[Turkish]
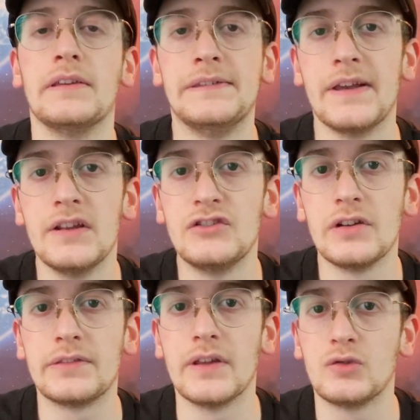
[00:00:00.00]

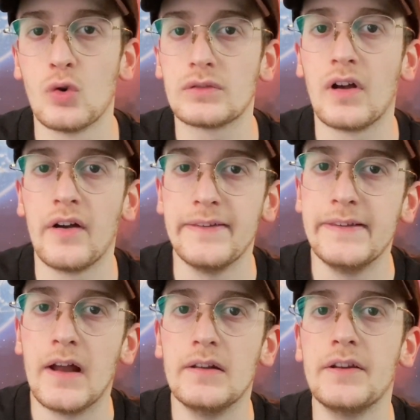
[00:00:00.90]
gelecekte çok daha iyi
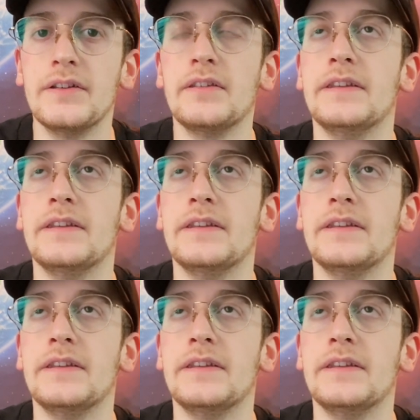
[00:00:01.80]
yerlerin